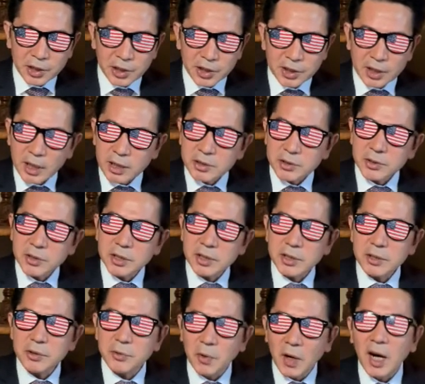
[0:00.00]
医学
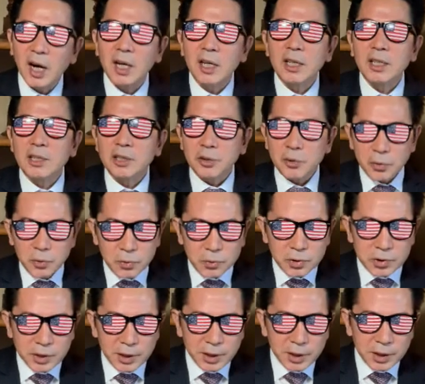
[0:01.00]
的には
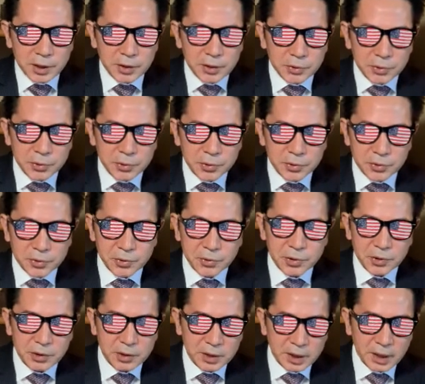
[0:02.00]
両性具有と
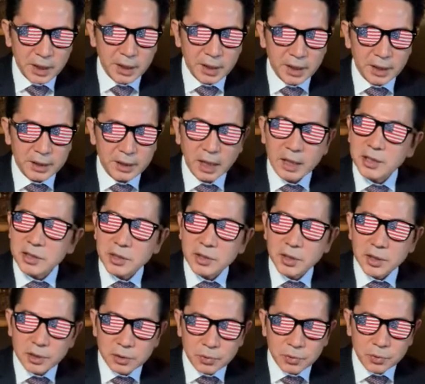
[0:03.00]
いって男
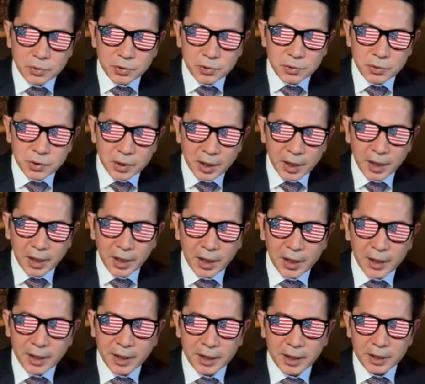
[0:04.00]
性と女性